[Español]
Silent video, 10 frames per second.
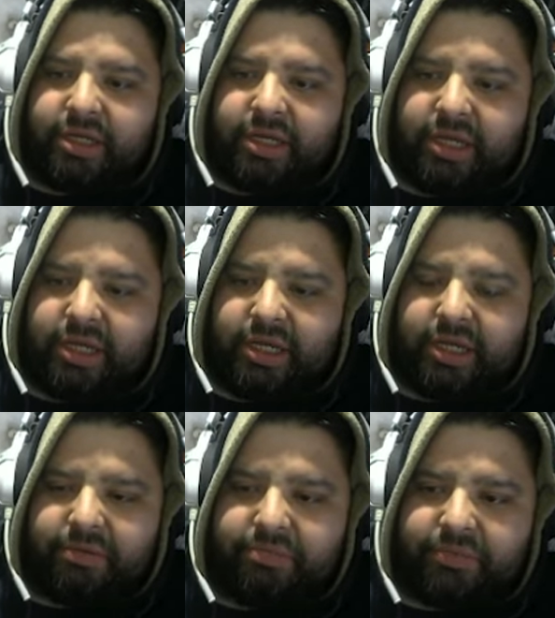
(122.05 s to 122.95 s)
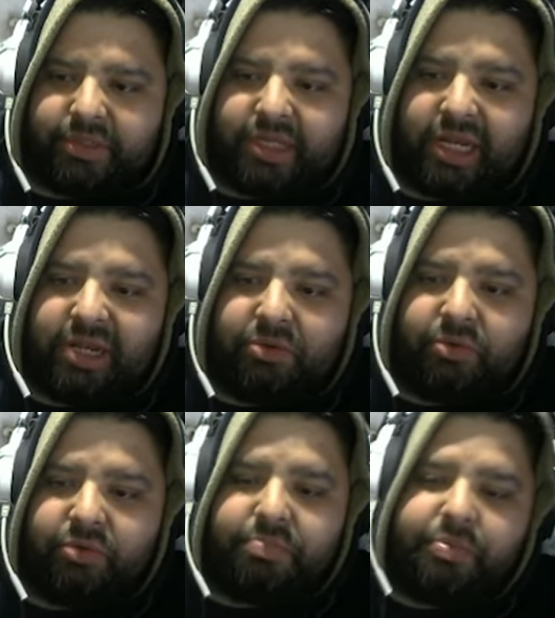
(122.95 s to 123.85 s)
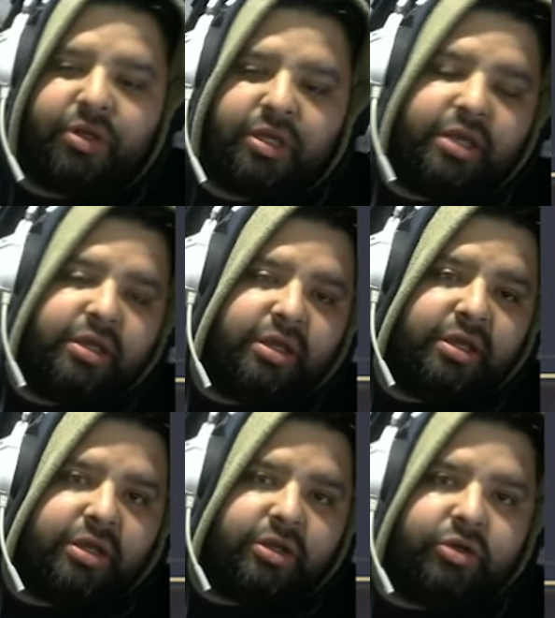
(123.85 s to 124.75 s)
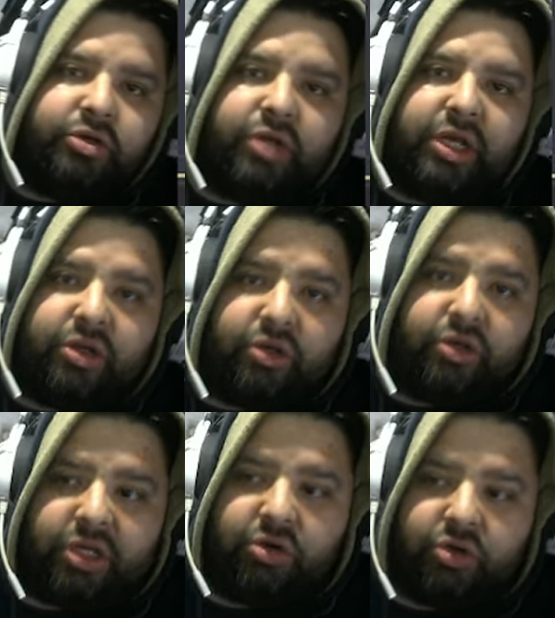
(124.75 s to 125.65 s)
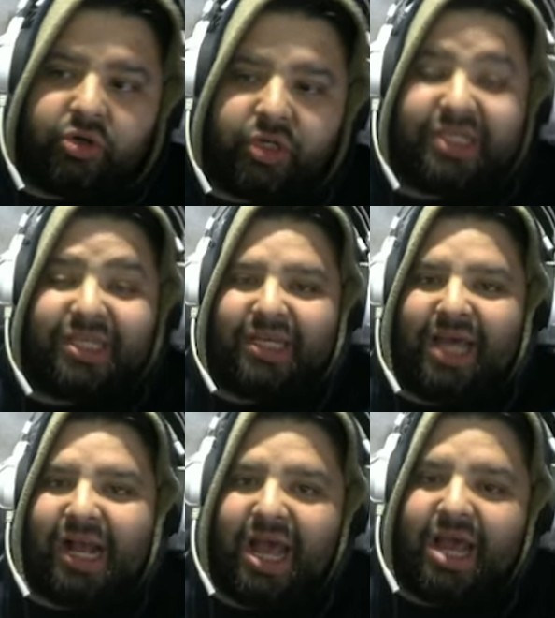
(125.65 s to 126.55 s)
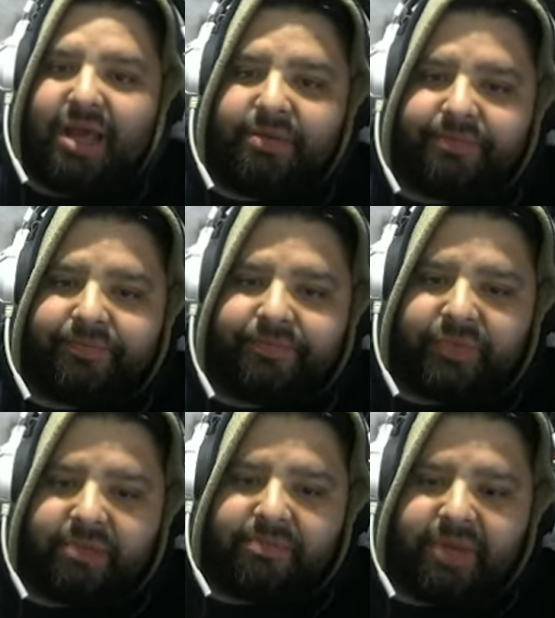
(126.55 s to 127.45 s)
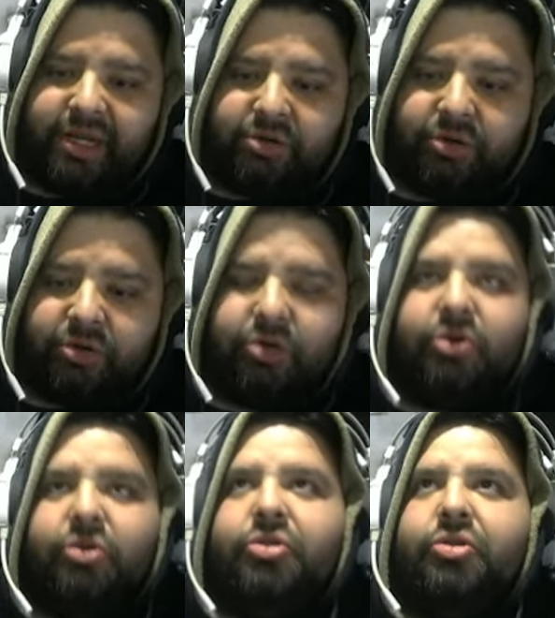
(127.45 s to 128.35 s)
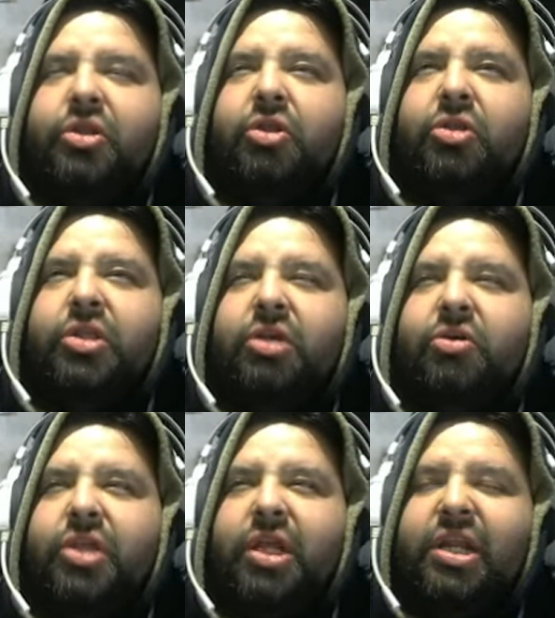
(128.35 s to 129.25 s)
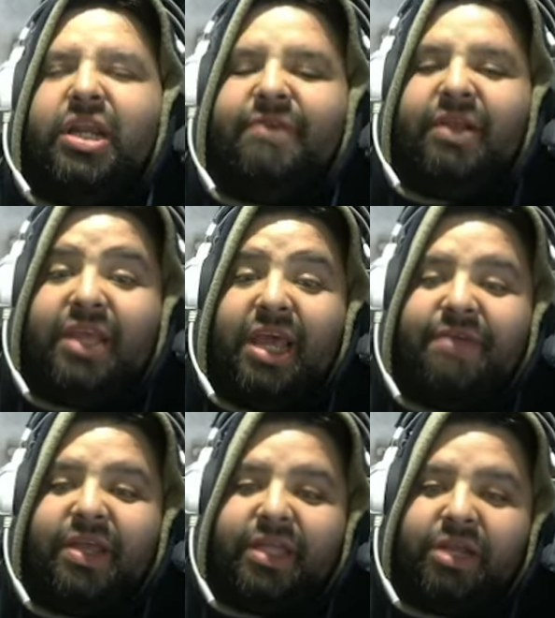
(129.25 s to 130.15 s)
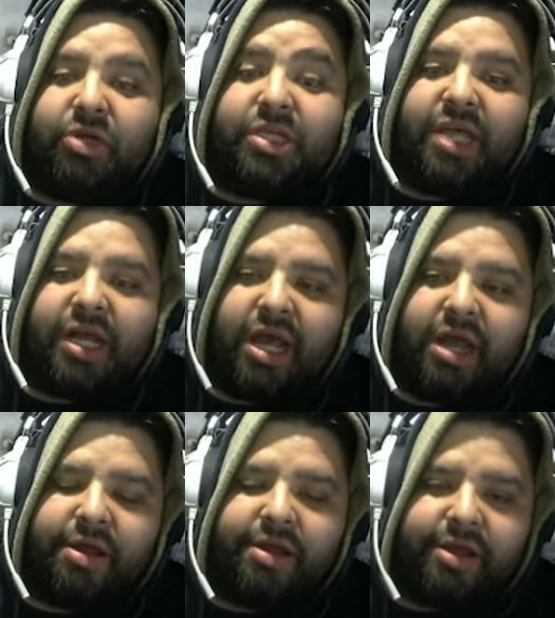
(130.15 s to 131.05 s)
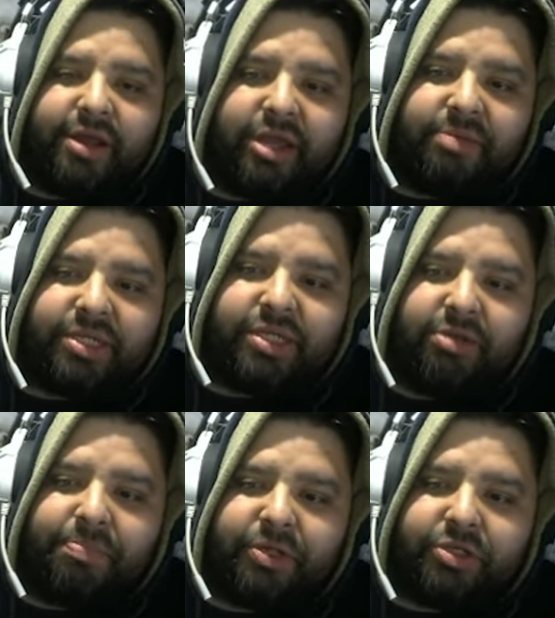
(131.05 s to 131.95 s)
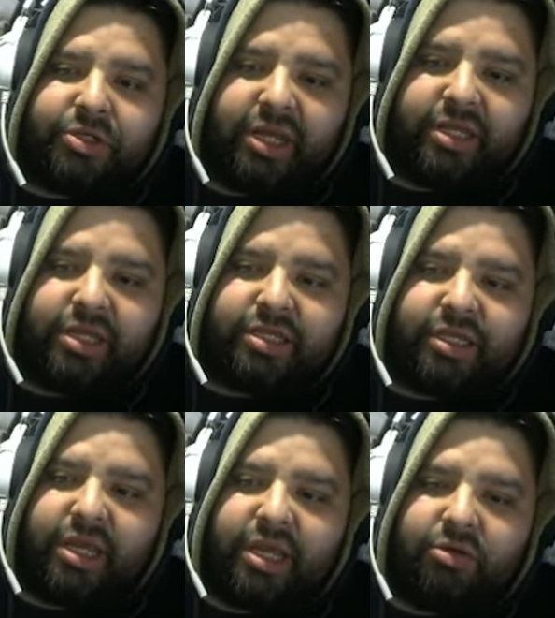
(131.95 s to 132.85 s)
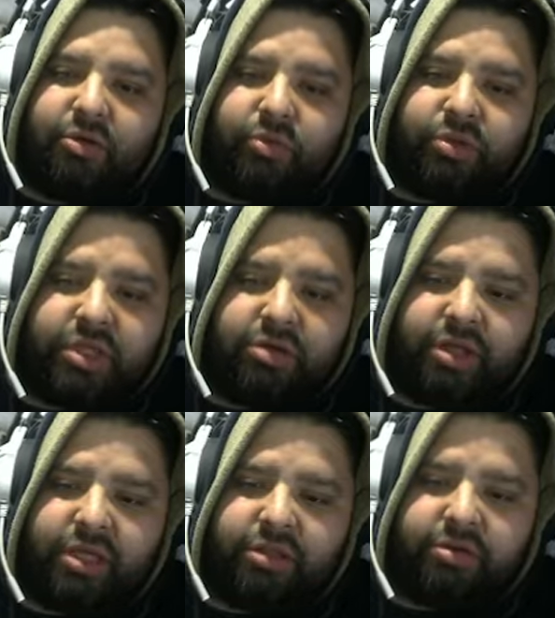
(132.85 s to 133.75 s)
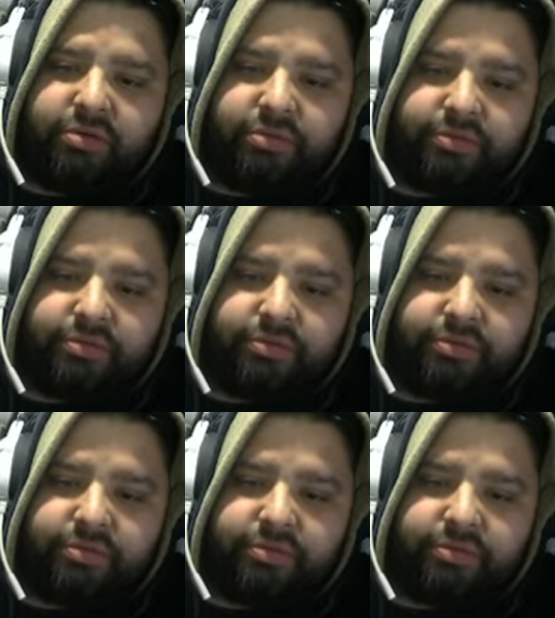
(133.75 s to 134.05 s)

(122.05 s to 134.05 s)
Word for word: Eh, salen uno porque yo los tiros los hice acá. Vale, los tiros del nivel 10 y 20 los hice acá. Y me sale el personaje, así que quedó un tiro adentro.